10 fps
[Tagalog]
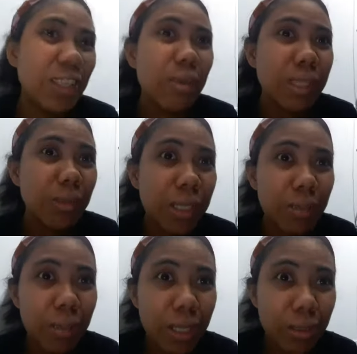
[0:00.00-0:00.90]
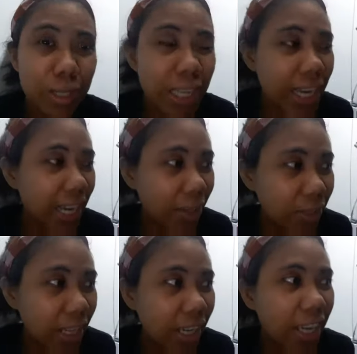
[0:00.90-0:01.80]
so, sabihin pala doon sa araw
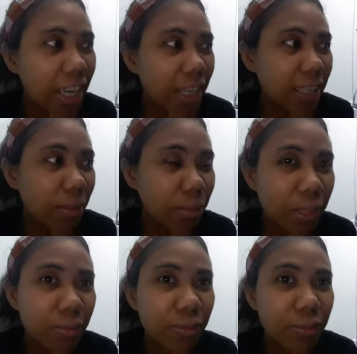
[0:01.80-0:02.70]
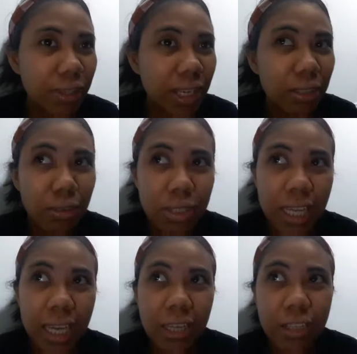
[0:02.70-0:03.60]
na, na pag, ano, sa
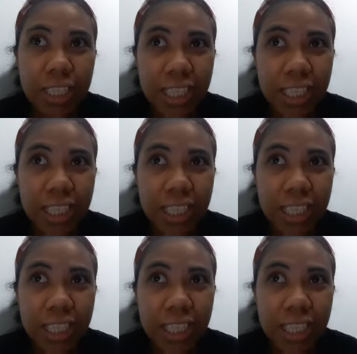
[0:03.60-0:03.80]
araw na